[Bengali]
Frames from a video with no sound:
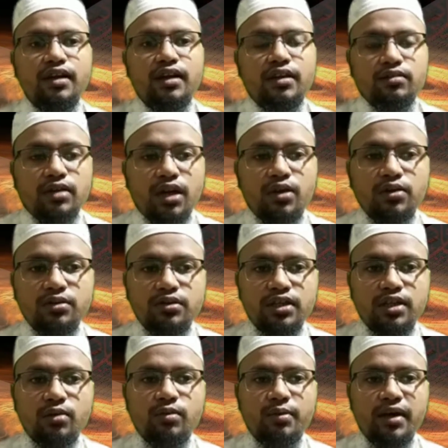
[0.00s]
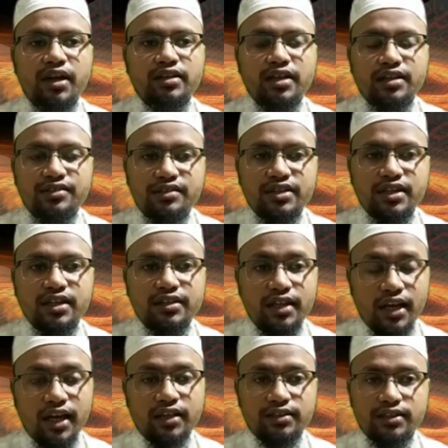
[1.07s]
তো এখন যদি কেউ মোবাইলে তার স্ত্রীকে
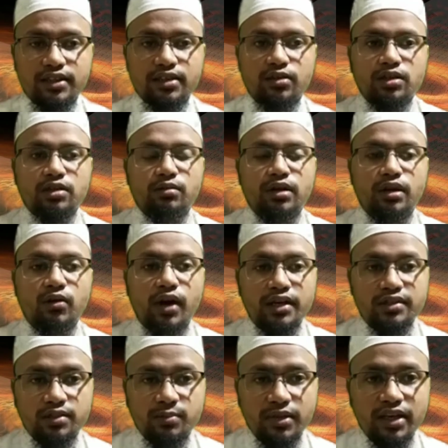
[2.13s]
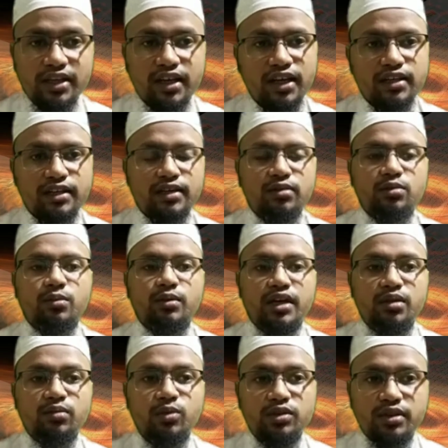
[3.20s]
তালাক দেয় অথবা হোয়াটসঅ্যাপে লিখে দেয় অথবা
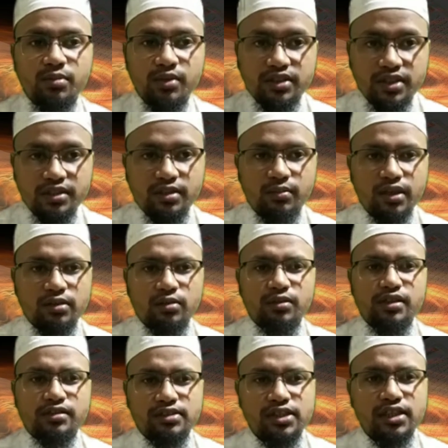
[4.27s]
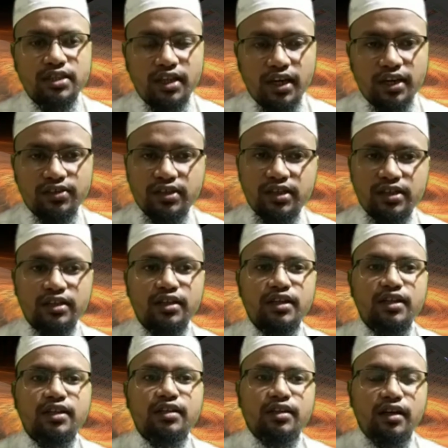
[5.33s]
ইমোতে মেসেজের মাধ্যমে স্ত্রীকে তালাক দেয়
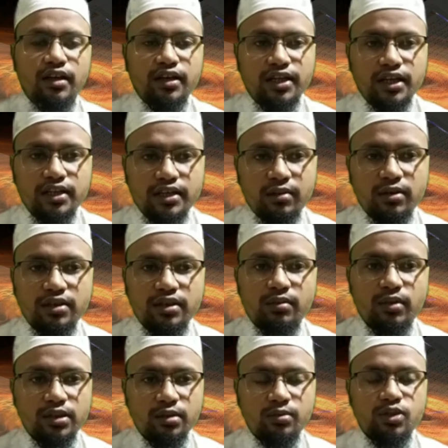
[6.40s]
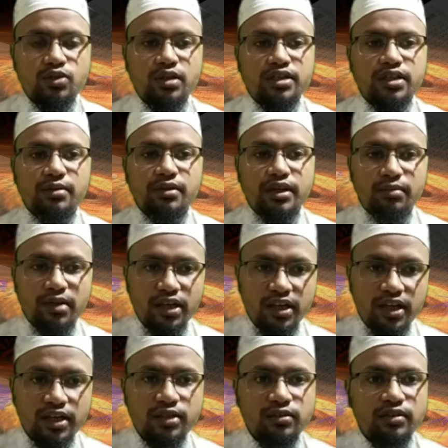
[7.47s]
তাহলে এটা কিতাবতের মাধ্যমে চলে যাবে মানে
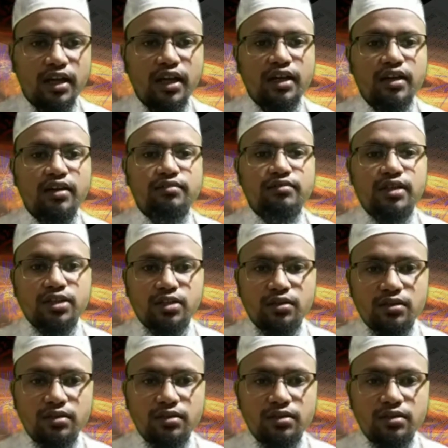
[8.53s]
লিখিত তালাক এজন্য